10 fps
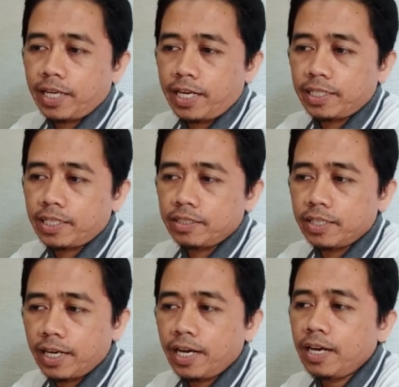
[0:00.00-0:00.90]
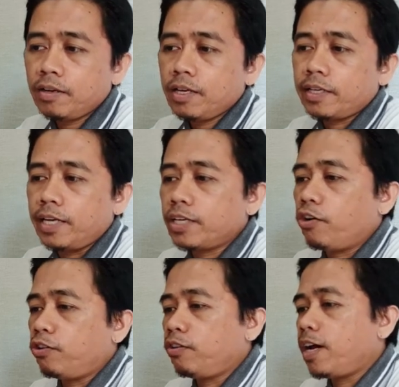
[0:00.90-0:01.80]
hari kerja dan
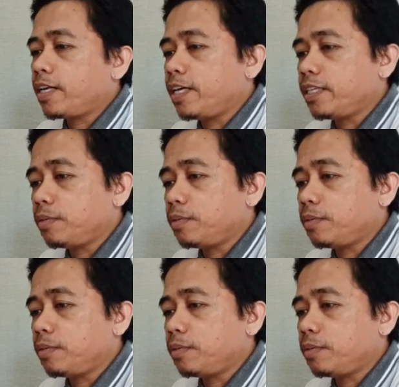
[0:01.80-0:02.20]
honor hariannya